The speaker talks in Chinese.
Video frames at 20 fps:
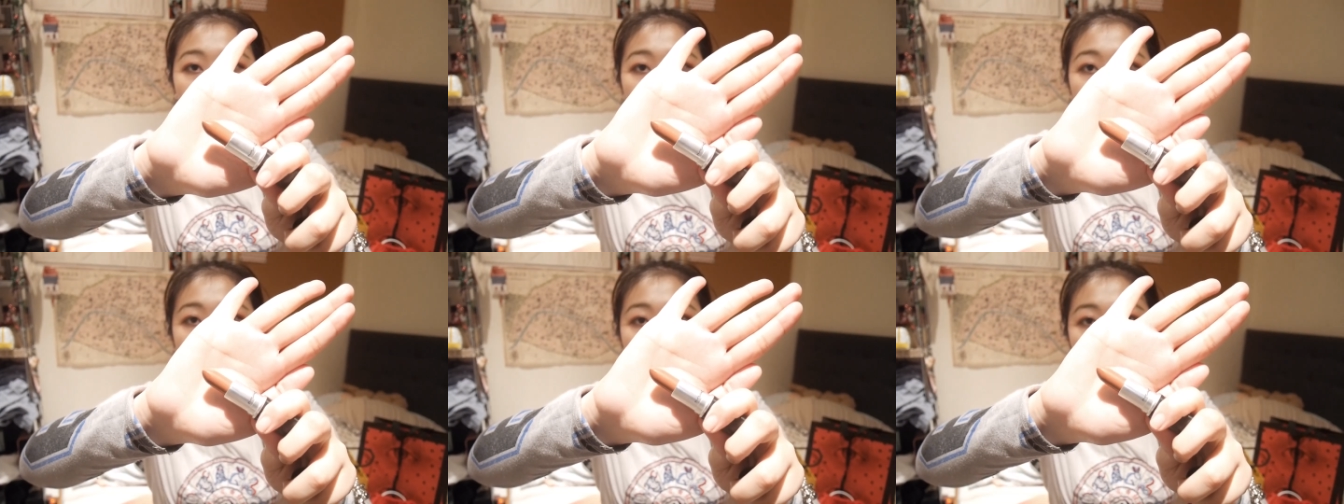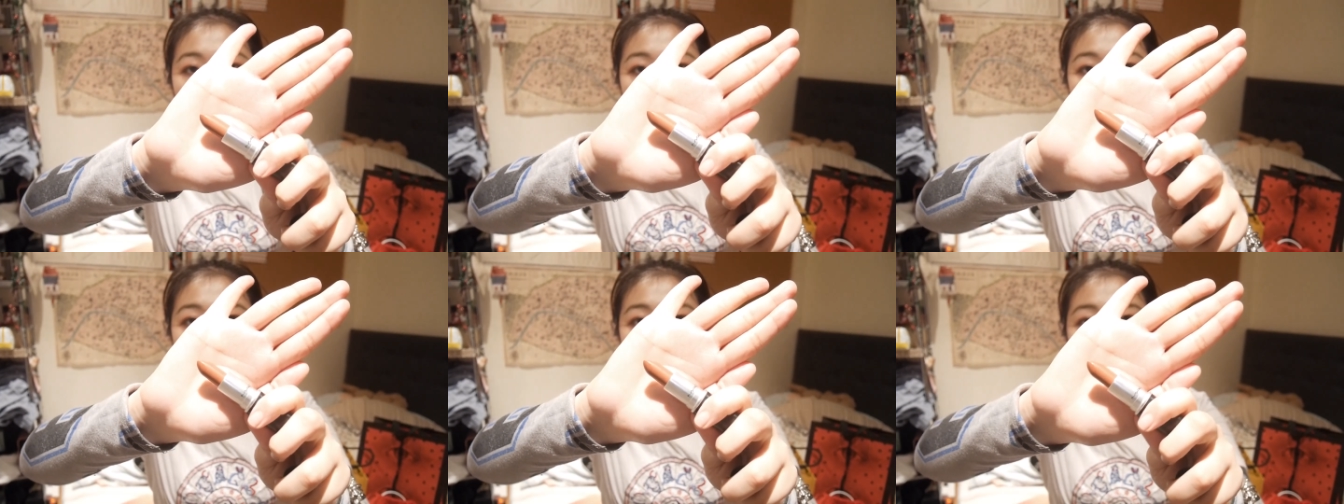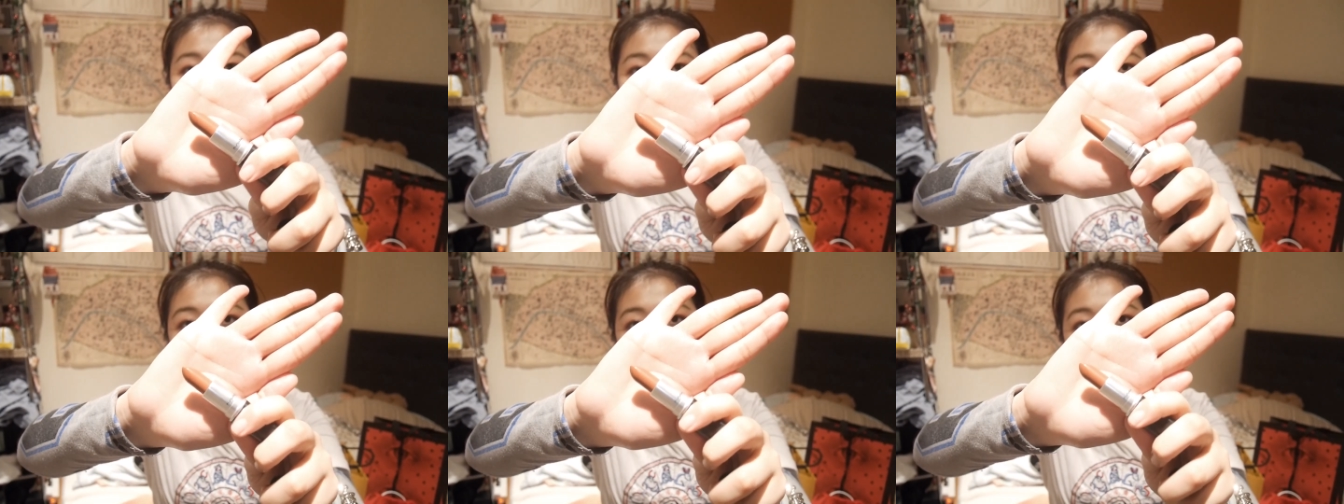我迷
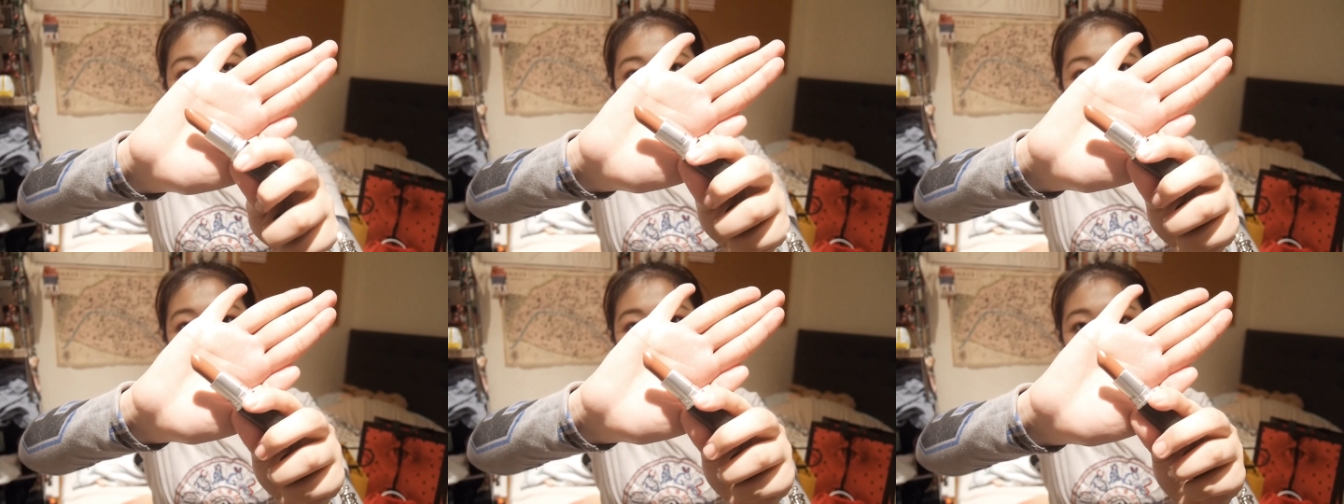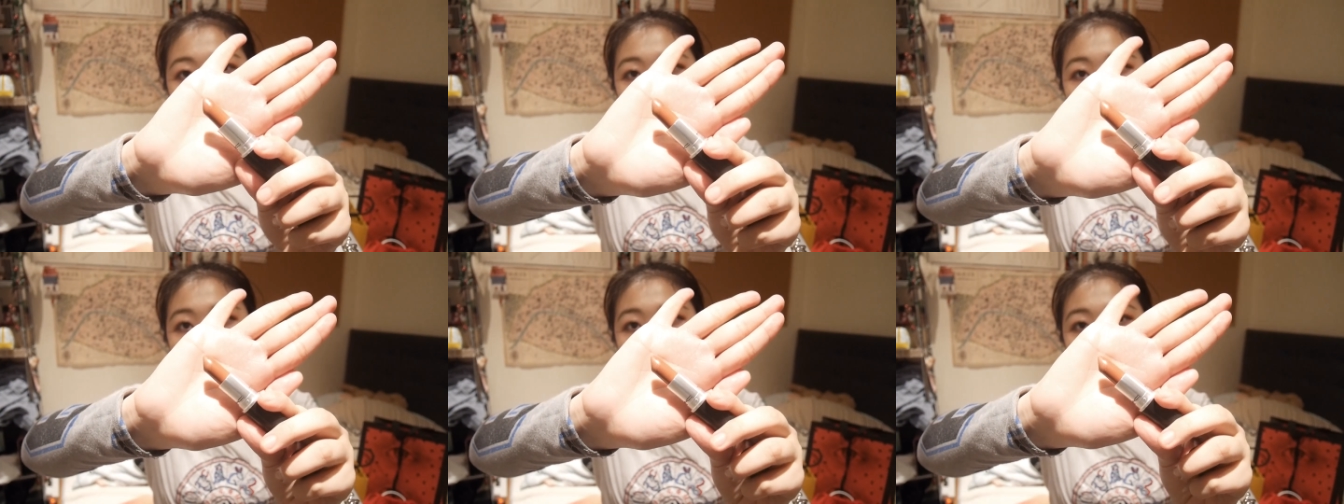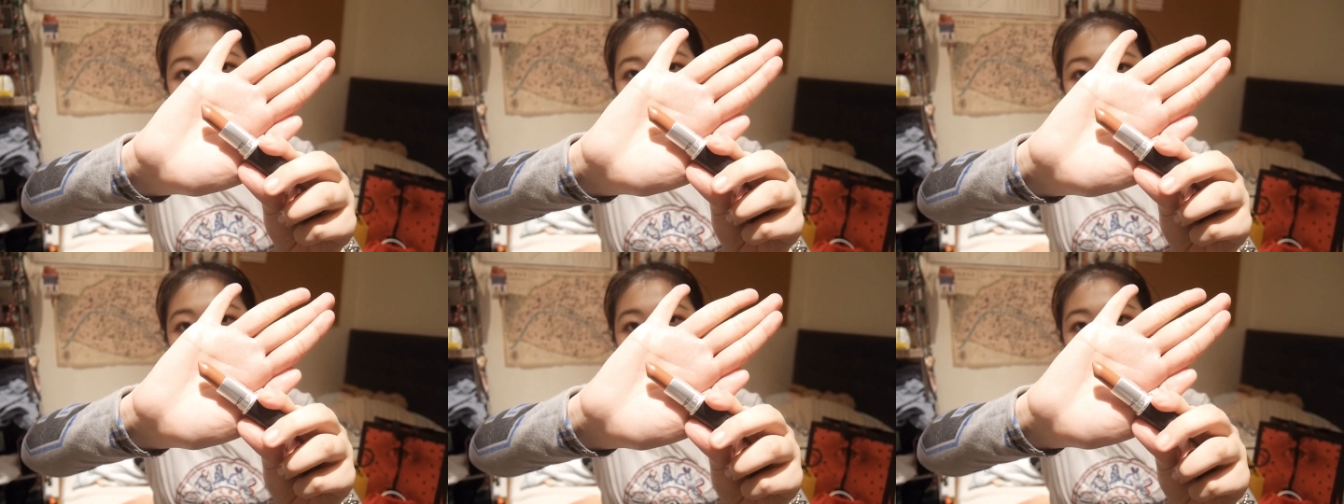之能掉口红，而
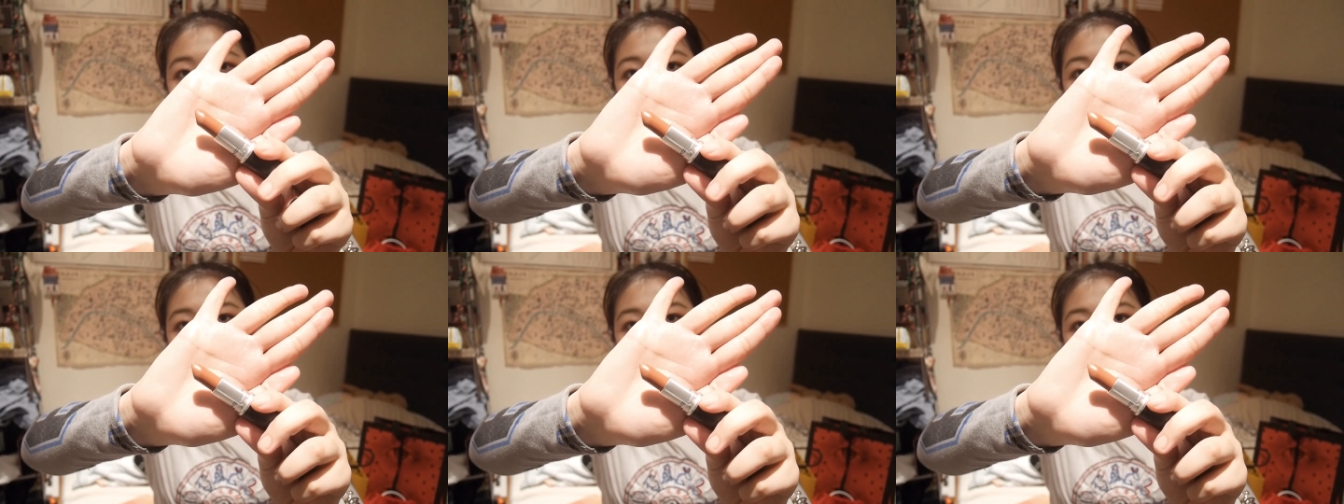且每